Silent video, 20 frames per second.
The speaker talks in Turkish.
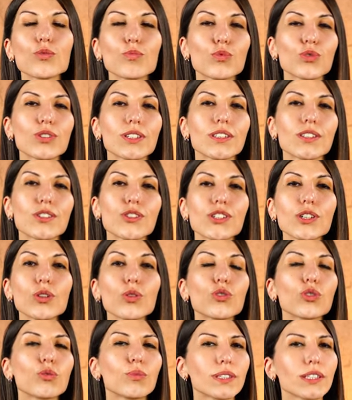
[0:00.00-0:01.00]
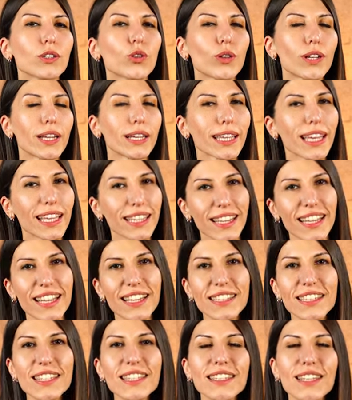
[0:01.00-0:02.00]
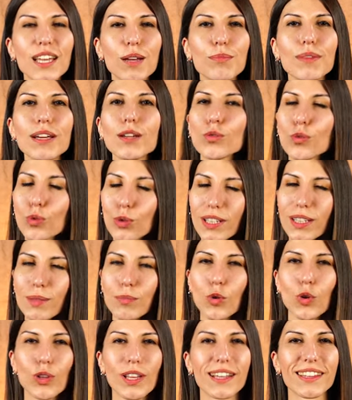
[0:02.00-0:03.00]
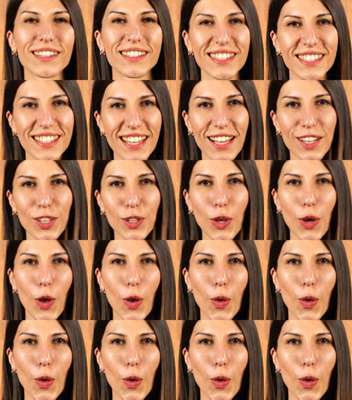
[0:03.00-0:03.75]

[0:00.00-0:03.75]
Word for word: yumuşatıcıyı otomatik olarak ekleyen sistemler kullanım kolaylığı sağlıyor.